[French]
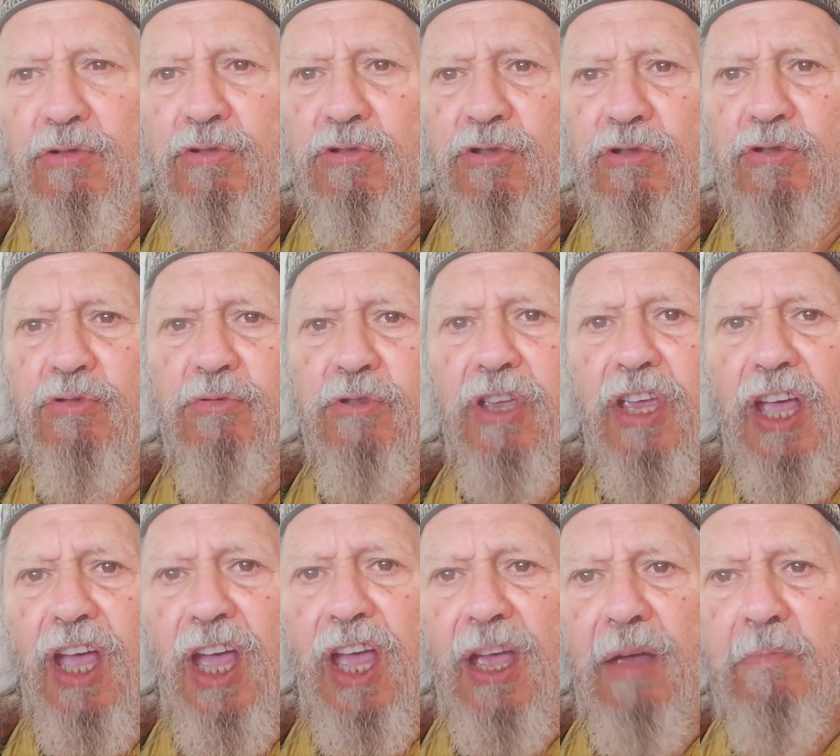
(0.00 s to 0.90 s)

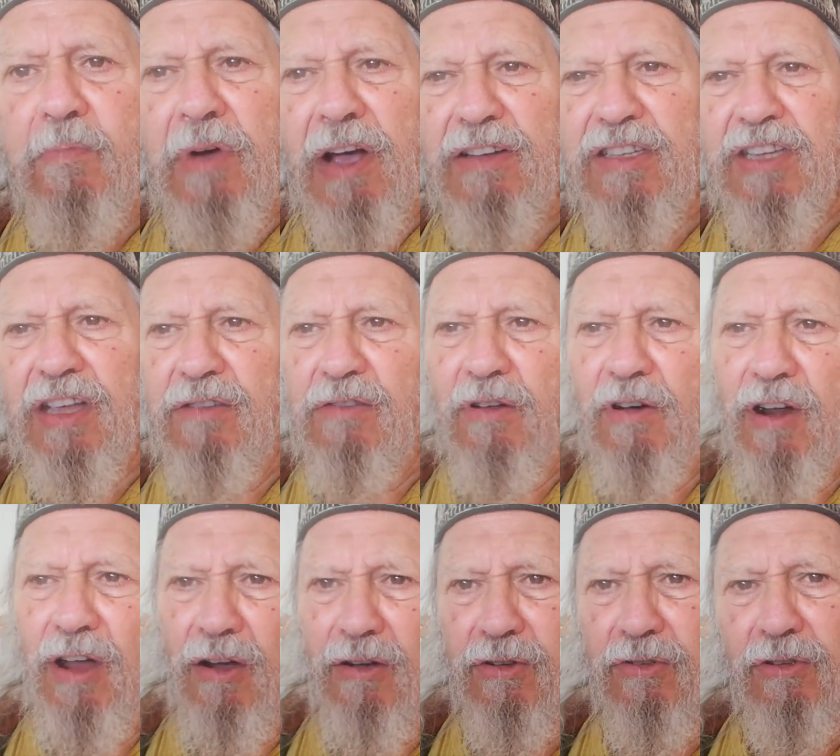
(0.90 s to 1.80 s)
souillé par cette
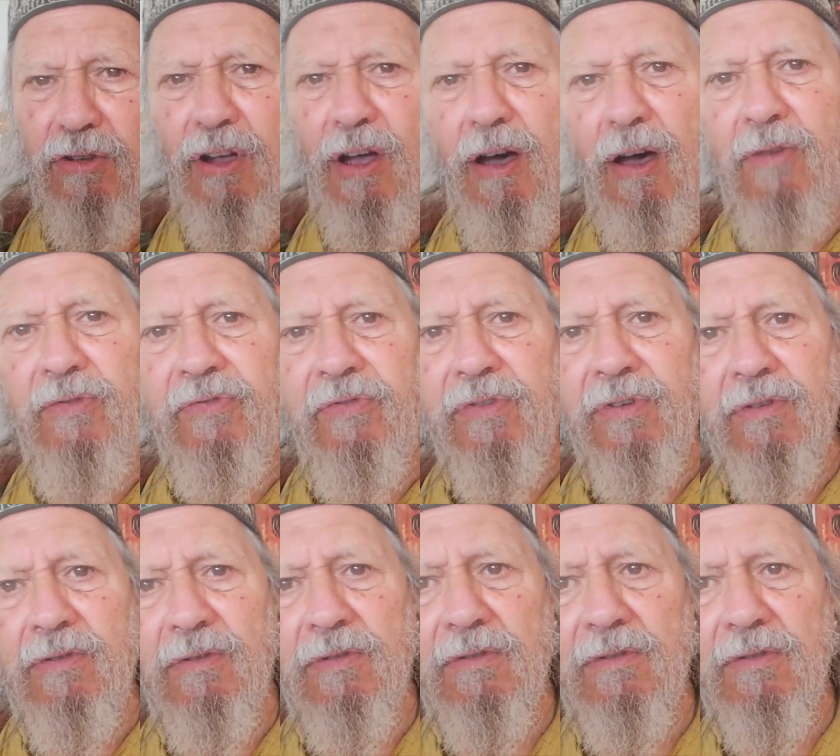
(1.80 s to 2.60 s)
langue torve.